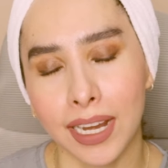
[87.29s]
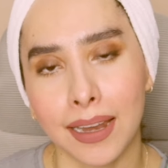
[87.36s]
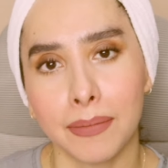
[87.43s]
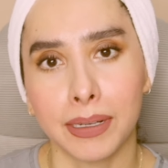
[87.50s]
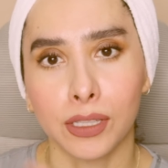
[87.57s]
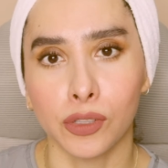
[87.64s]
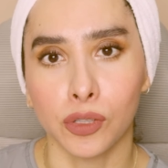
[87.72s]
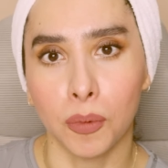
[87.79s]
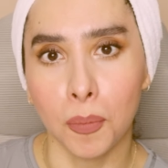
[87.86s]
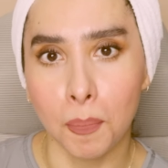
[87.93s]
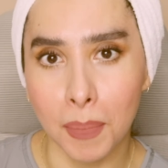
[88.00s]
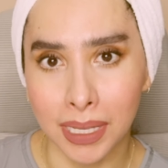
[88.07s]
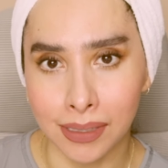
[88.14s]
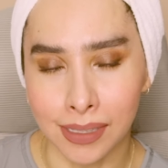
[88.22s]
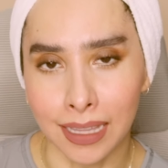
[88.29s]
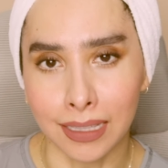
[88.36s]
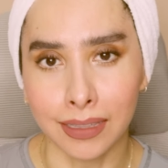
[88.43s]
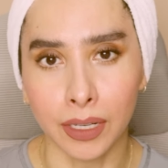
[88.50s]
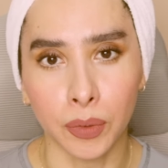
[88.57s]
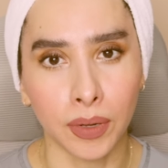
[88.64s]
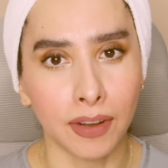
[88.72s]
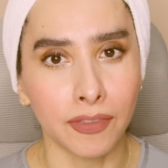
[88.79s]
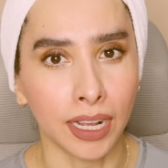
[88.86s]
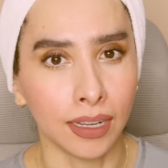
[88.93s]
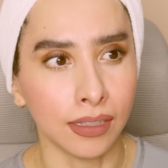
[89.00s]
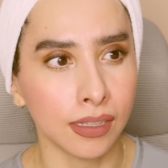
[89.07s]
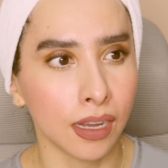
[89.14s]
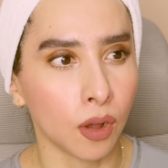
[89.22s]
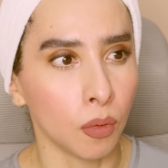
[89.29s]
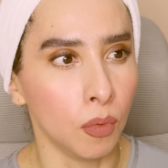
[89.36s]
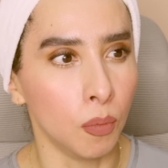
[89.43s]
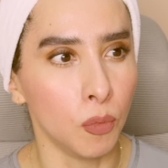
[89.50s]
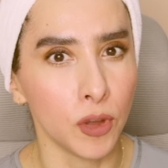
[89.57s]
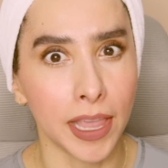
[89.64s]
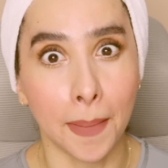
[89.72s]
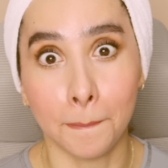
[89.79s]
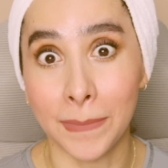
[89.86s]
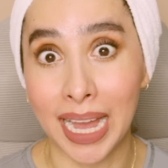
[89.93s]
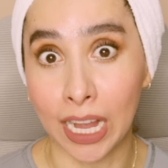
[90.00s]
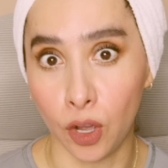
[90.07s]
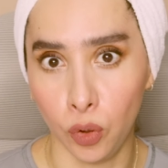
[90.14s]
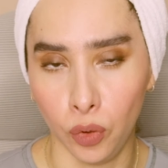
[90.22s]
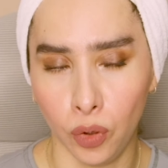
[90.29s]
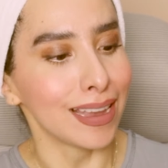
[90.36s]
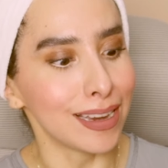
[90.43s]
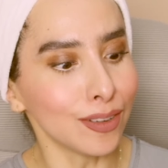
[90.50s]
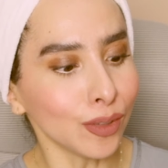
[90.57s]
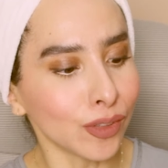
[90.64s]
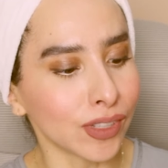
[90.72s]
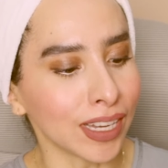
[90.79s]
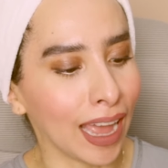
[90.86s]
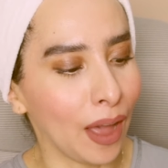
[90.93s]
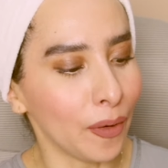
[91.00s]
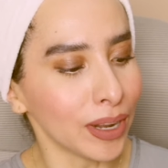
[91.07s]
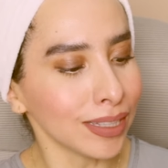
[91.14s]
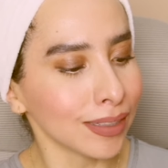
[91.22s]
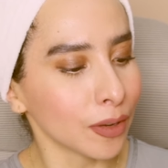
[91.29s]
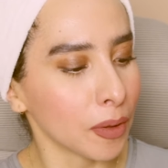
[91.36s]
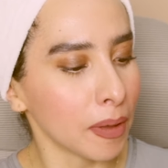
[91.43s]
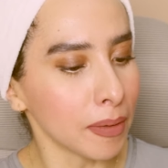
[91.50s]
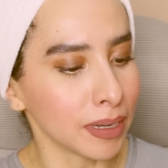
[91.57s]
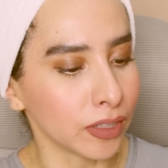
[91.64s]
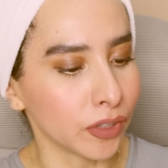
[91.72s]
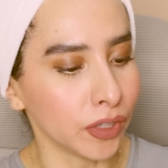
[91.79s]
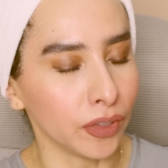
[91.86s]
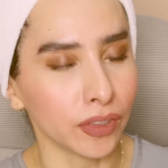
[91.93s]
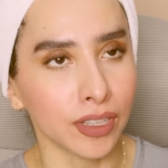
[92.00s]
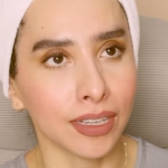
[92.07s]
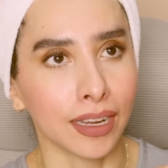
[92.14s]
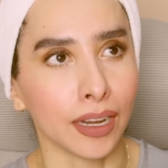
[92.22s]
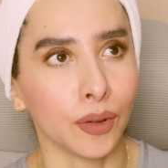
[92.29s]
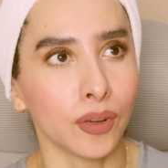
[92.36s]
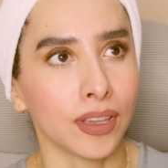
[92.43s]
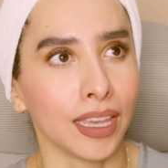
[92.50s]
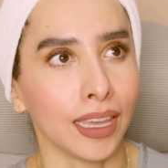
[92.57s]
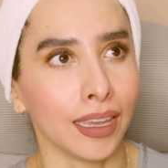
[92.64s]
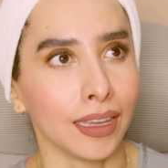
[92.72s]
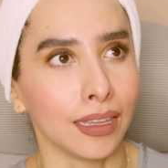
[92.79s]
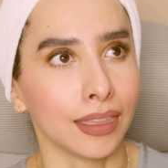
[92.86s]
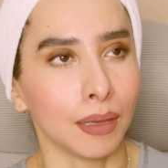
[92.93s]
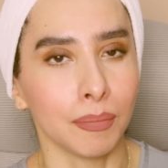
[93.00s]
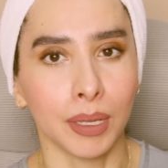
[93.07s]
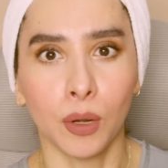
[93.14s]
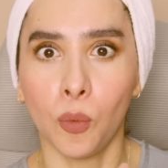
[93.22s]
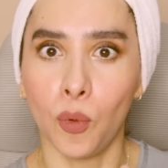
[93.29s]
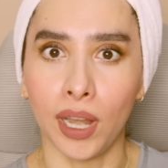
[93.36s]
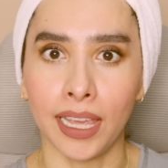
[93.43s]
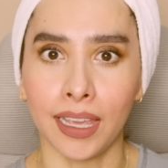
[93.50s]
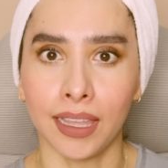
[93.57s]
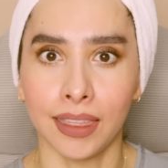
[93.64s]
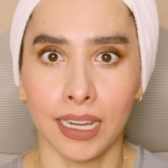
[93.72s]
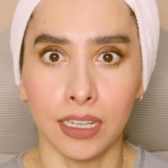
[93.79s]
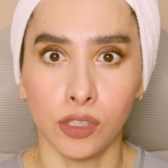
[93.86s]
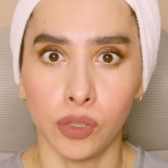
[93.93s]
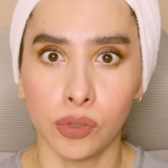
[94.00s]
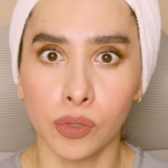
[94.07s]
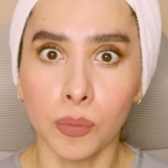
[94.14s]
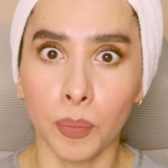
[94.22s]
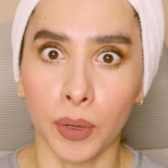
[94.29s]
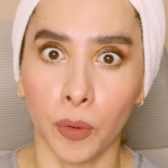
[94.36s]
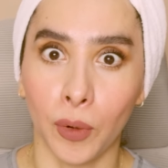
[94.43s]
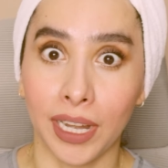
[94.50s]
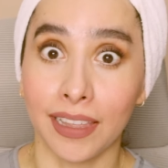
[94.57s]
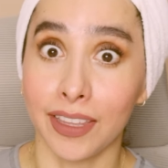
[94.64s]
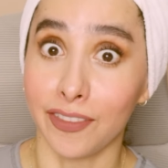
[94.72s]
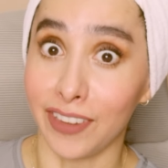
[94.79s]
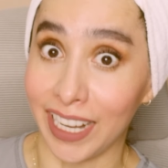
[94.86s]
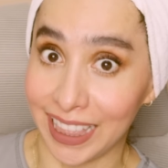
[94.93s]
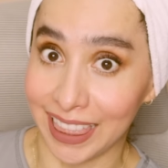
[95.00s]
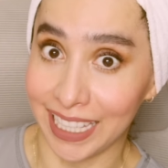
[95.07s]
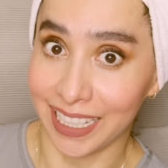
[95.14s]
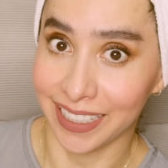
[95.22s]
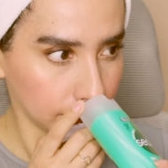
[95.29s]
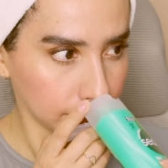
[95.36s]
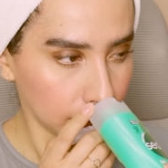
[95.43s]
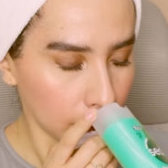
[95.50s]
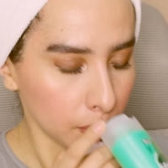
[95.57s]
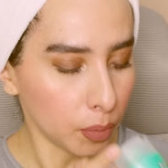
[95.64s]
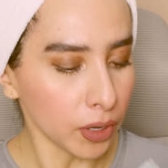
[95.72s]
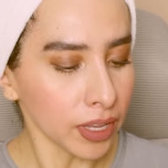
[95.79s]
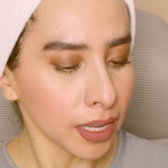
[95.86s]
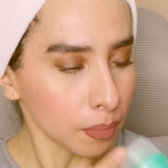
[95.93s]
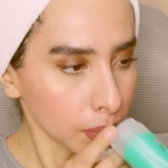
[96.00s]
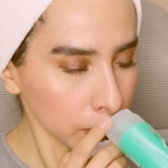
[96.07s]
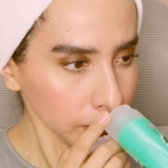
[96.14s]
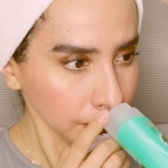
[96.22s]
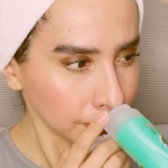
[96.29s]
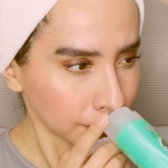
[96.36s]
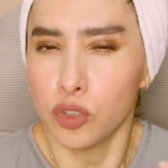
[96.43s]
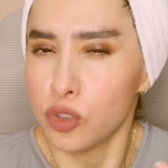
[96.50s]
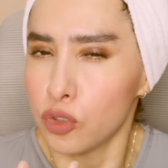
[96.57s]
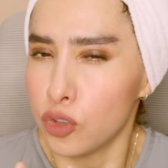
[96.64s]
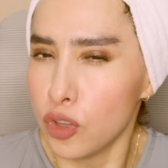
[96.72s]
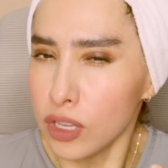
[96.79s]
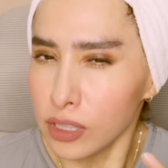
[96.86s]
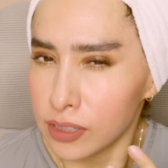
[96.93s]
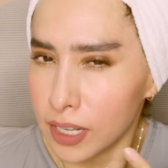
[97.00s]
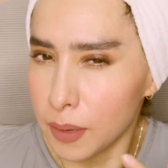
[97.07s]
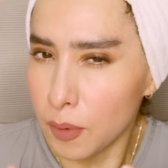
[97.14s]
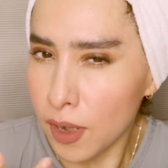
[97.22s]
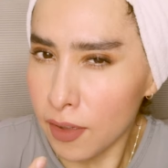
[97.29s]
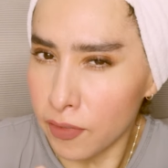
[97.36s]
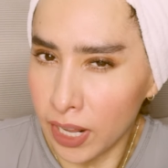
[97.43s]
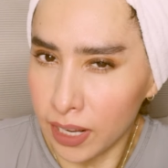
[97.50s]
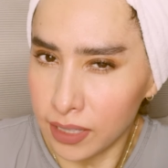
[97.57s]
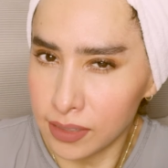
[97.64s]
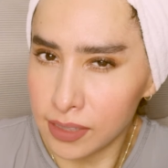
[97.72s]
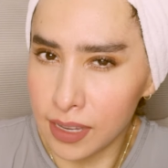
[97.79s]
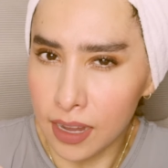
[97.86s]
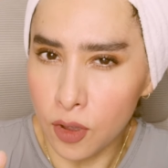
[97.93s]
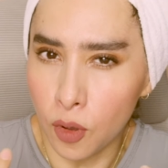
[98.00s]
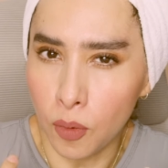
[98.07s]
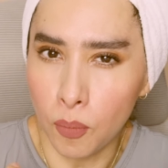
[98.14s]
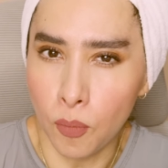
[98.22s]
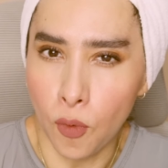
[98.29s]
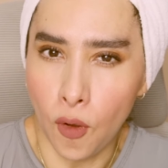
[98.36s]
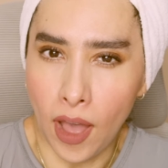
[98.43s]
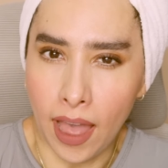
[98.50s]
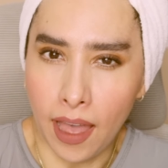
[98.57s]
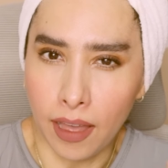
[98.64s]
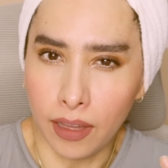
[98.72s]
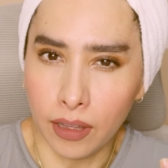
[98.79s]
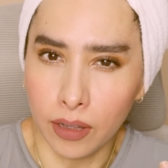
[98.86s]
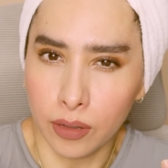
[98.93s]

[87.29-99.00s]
que la versión pasada tenía una fragancia como muy a mango. Y no sé, ahora esta nueva versión creo que también huele delicioso, pero huele diferente. Por ejemplo, yo describo la fragancia como a